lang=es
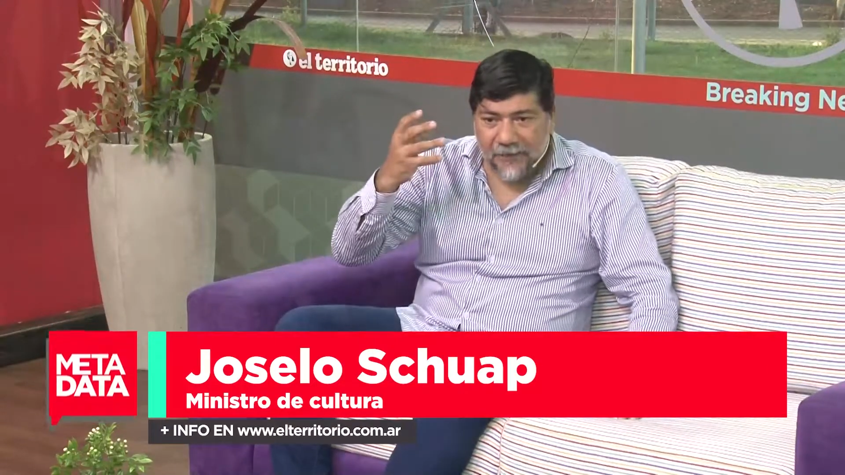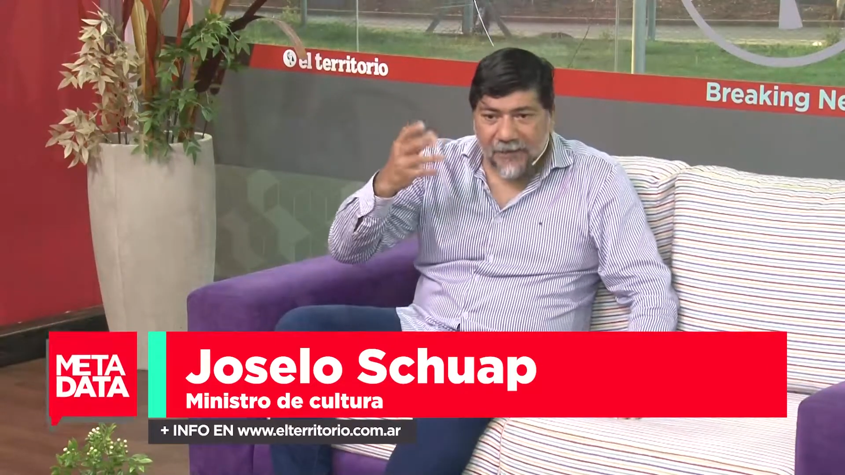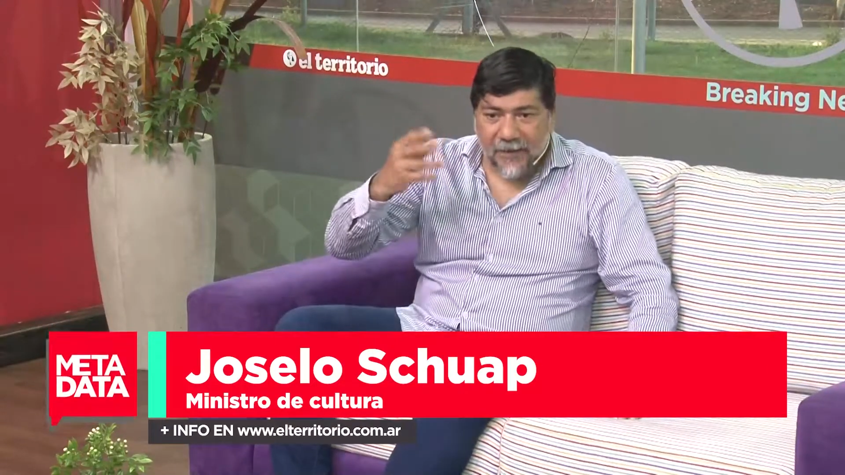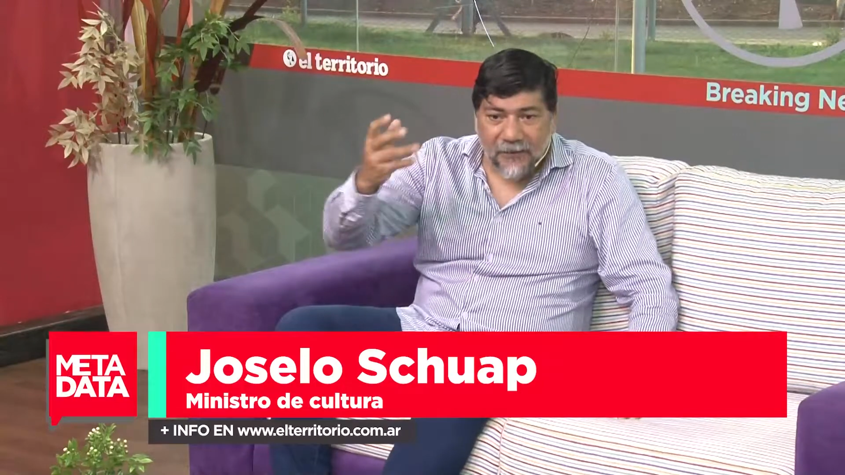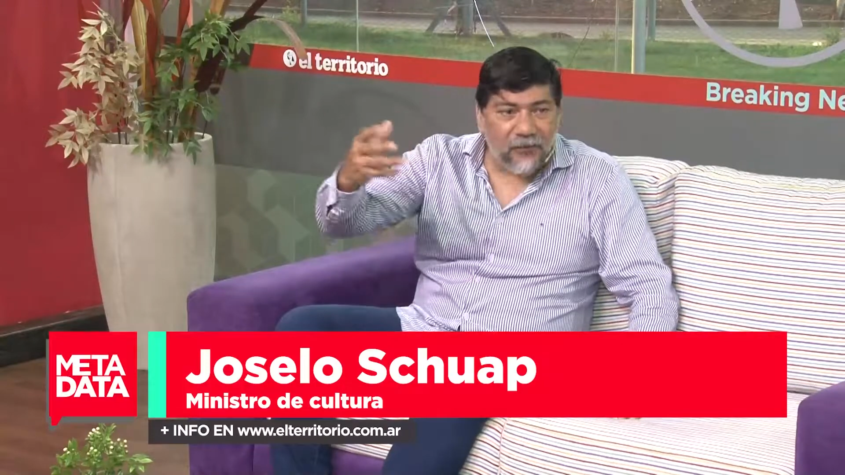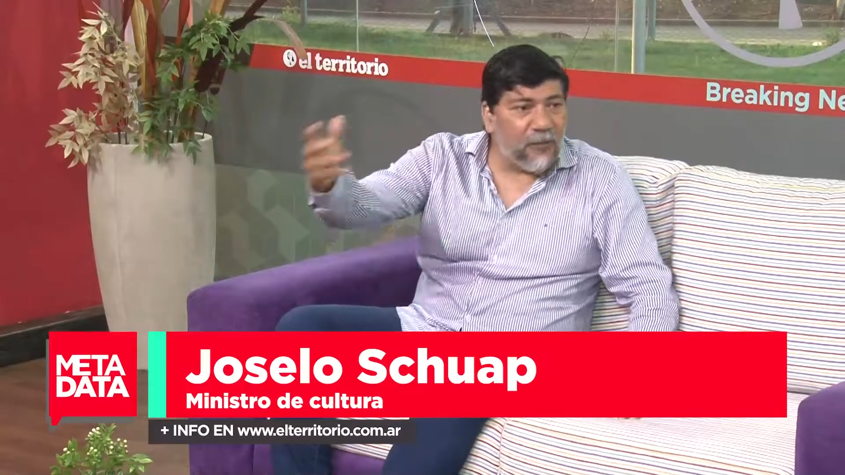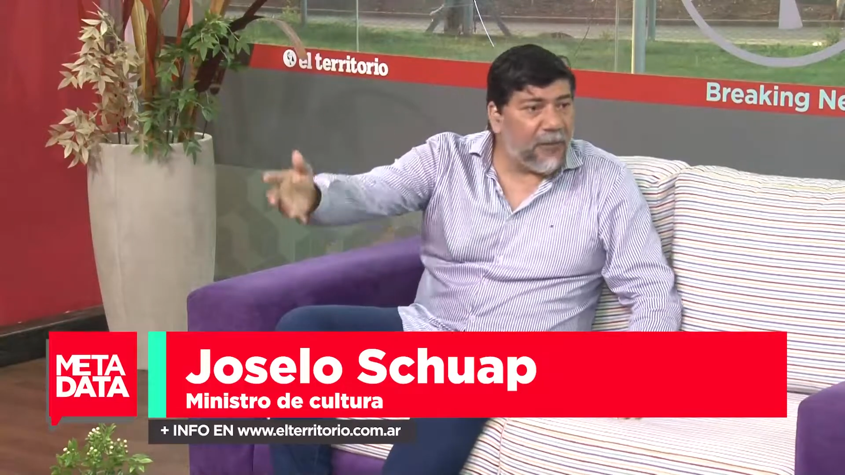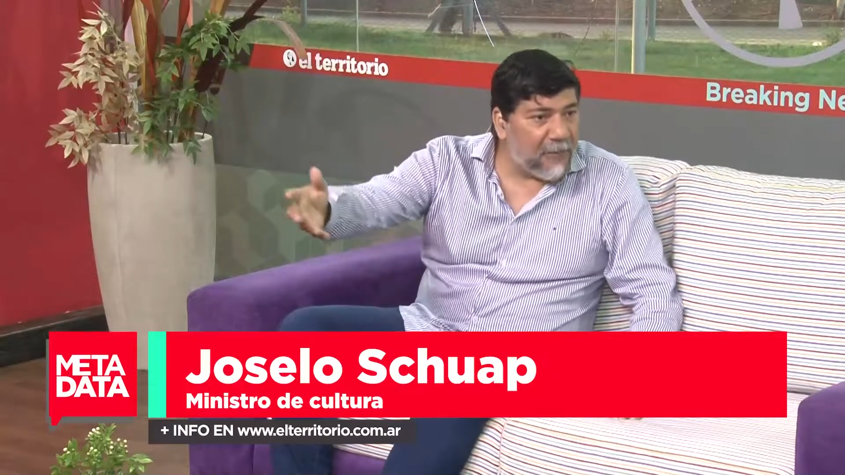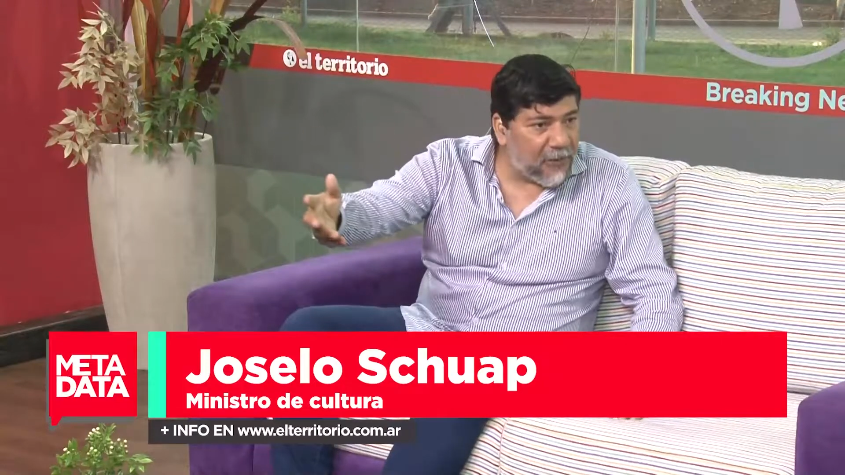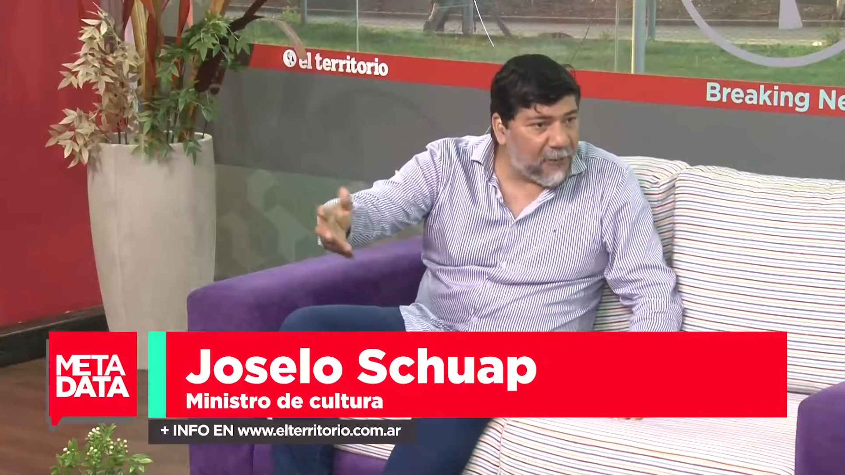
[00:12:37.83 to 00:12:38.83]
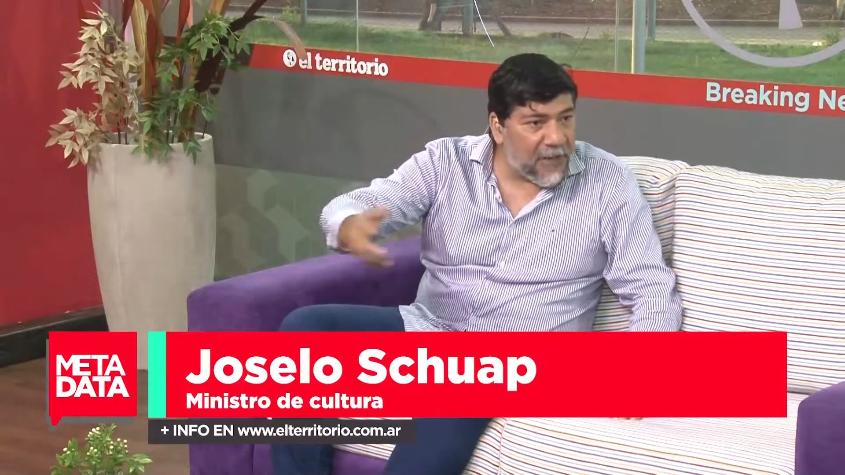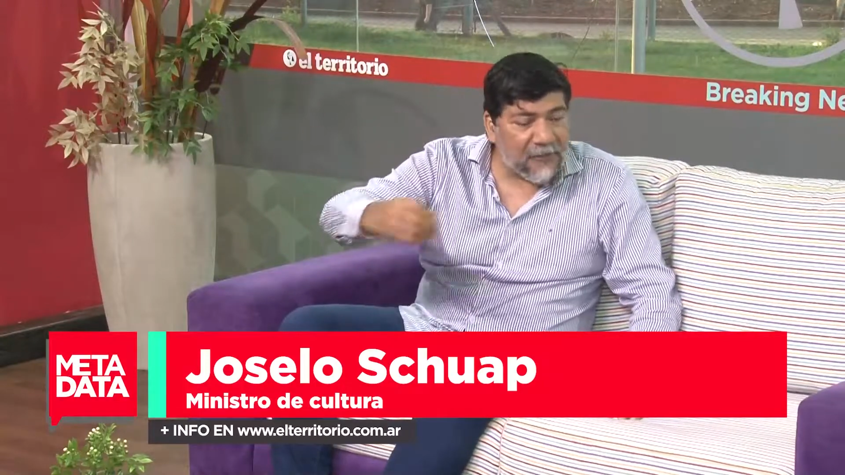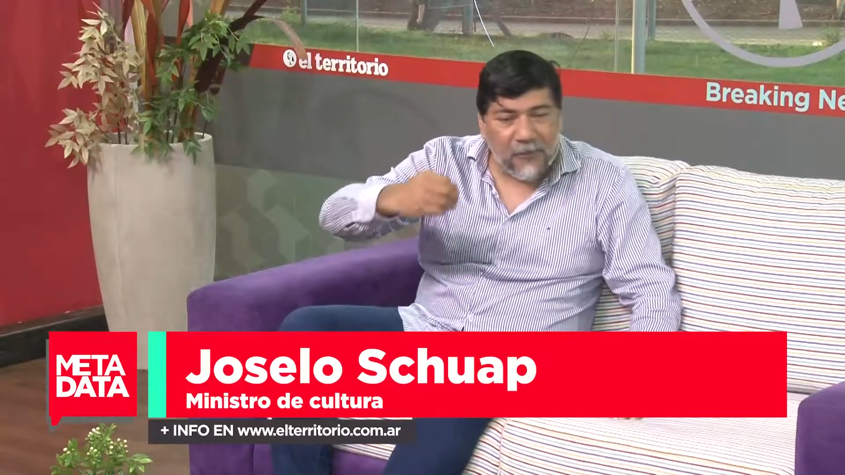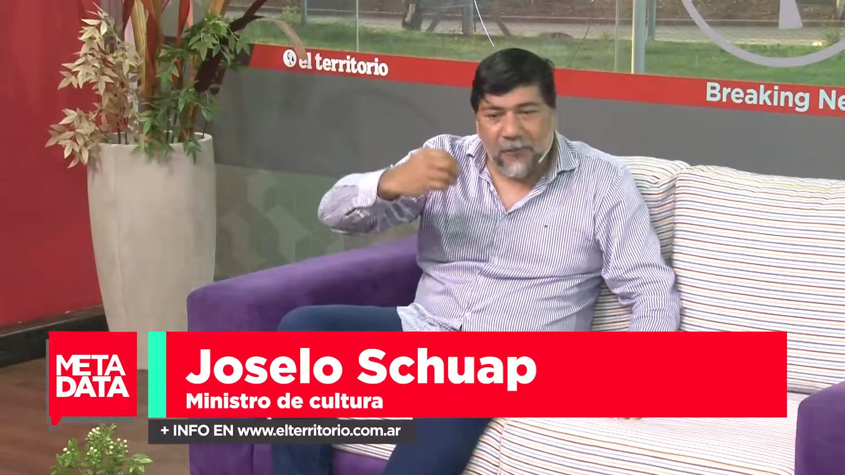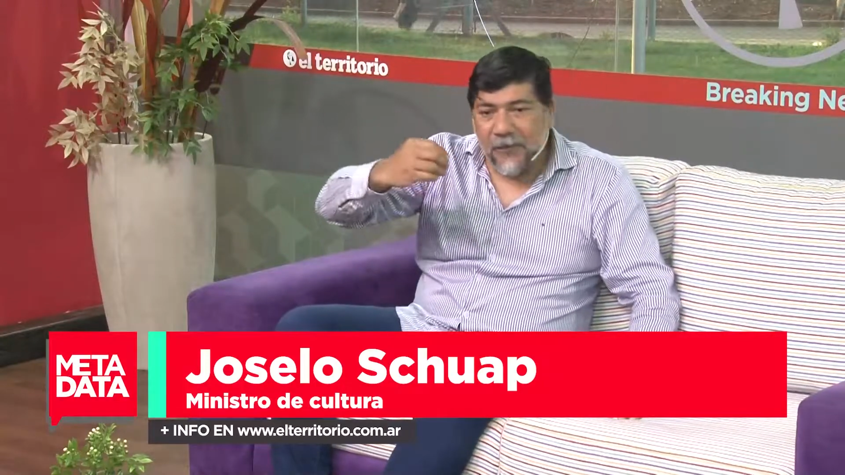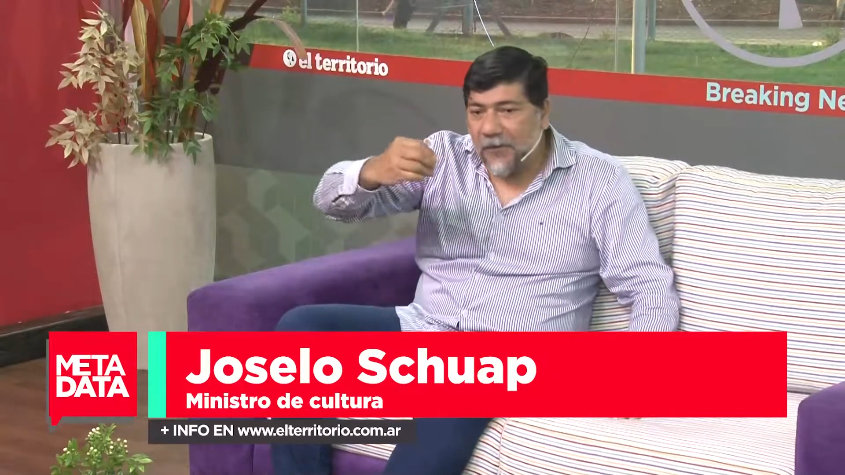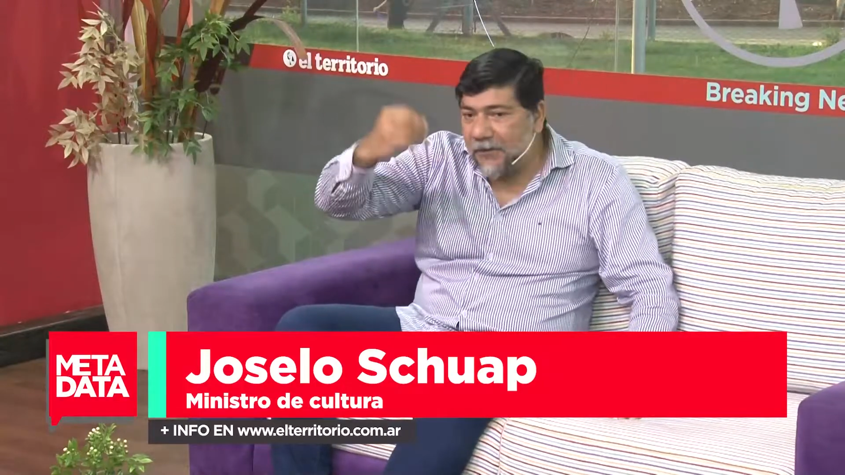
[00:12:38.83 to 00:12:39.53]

este, dando sus primeros pasos,